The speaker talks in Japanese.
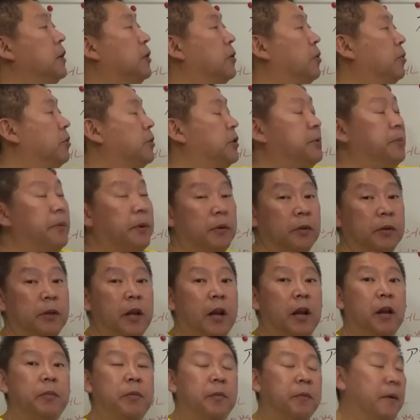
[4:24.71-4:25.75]
東芝の
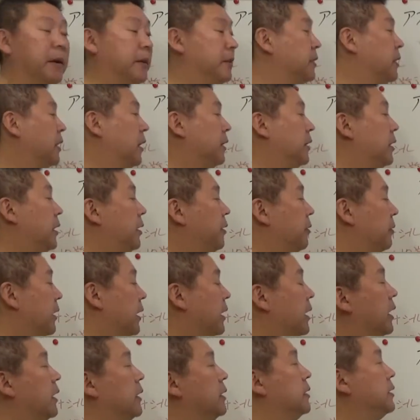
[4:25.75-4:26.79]
テレビも扱っているような
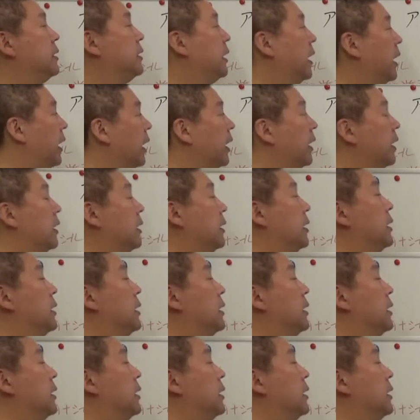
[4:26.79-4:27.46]
感じで、